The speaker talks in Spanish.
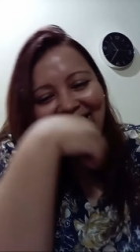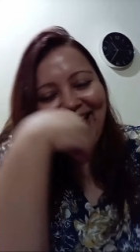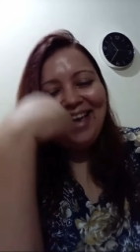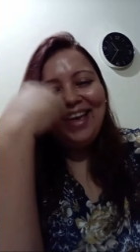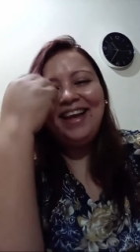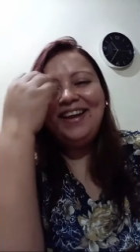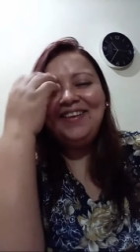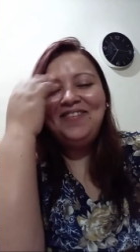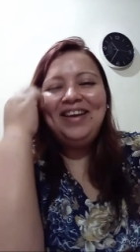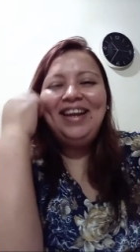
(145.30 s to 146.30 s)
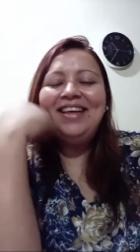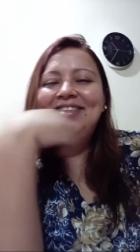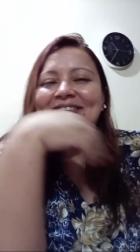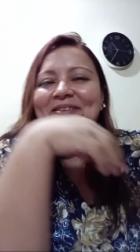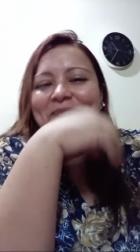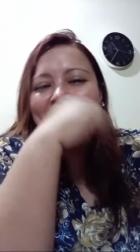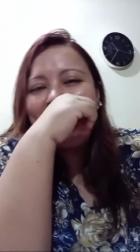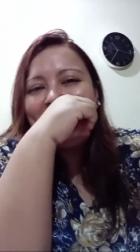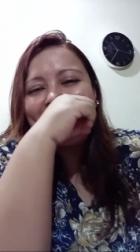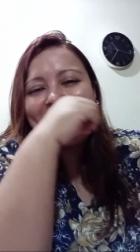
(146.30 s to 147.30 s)
es que el William siempre
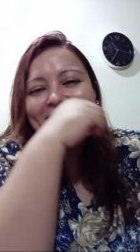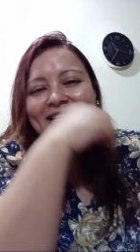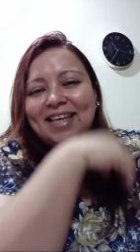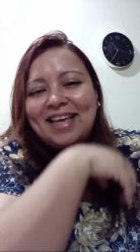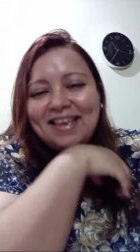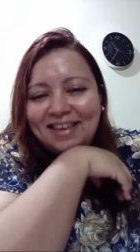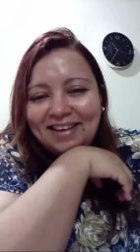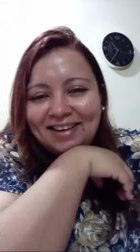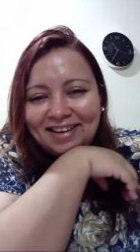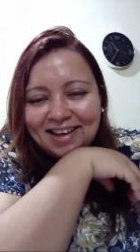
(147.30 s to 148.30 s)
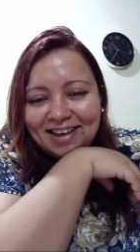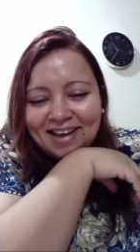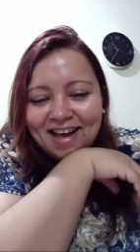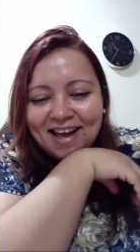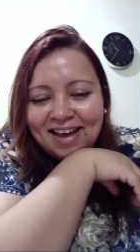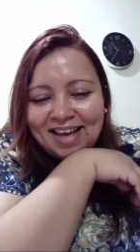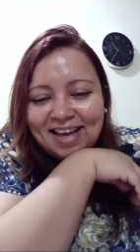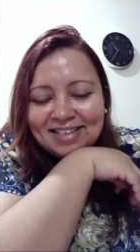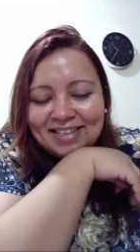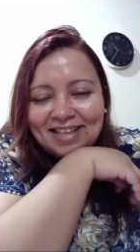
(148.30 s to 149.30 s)
me hace reír. Es
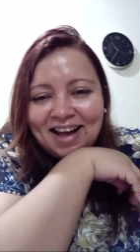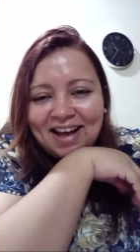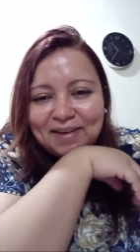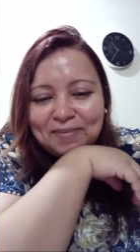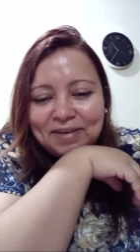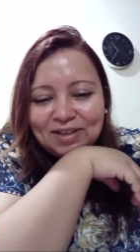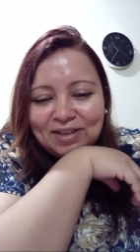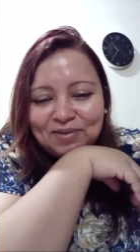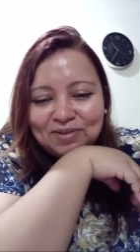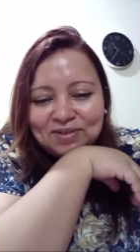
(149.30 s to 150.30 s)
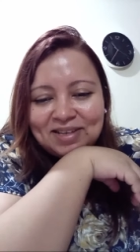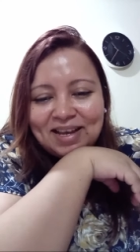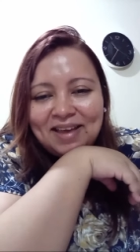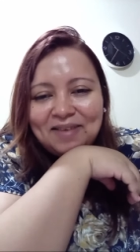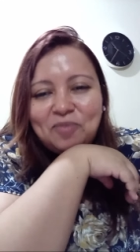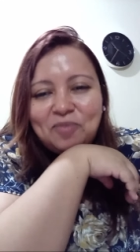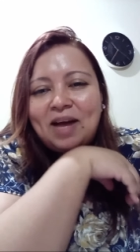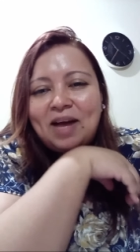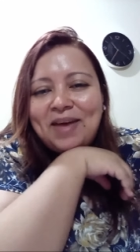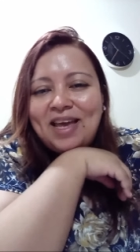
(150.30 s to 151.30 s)
que está Armando Blues ahí.
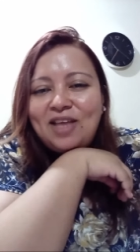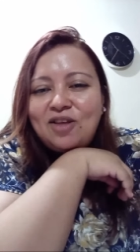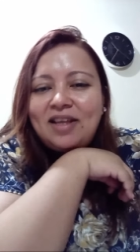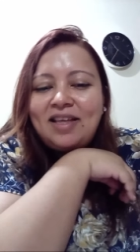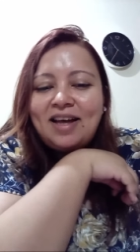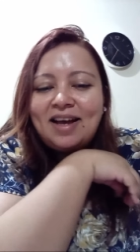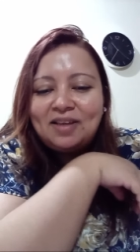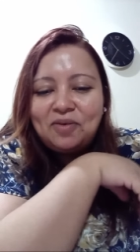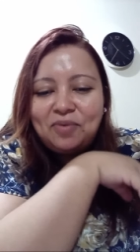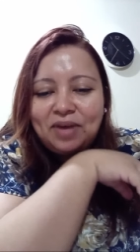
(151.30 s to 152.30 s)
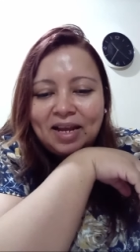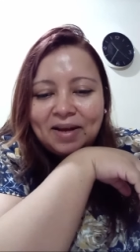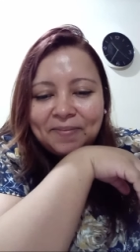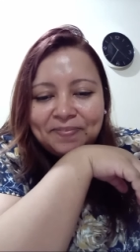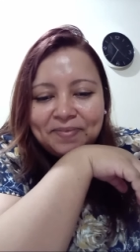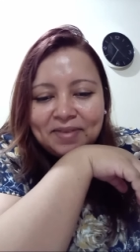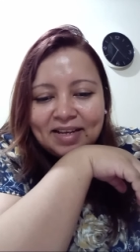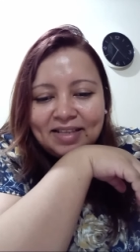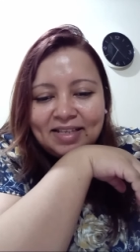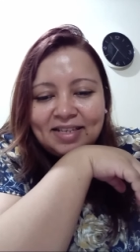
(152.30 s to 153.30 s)
Buen apellido le dejaste, William.
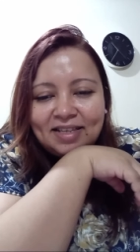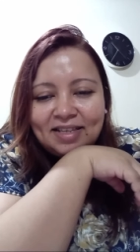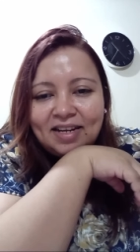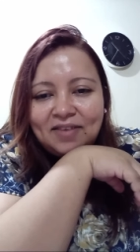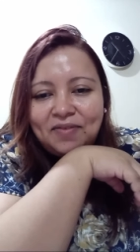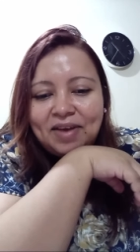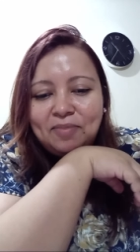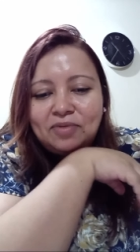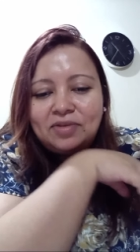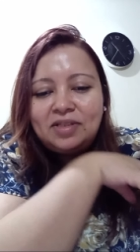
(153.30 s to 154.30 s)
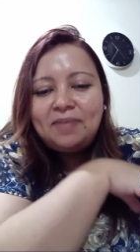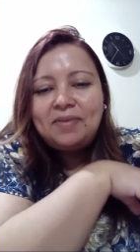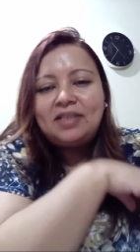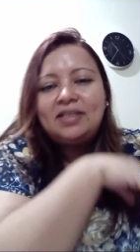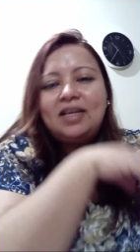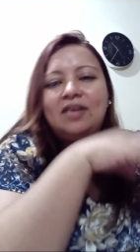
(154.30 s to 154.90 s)
Dice, tiene Facebook. Sí, Marcelo,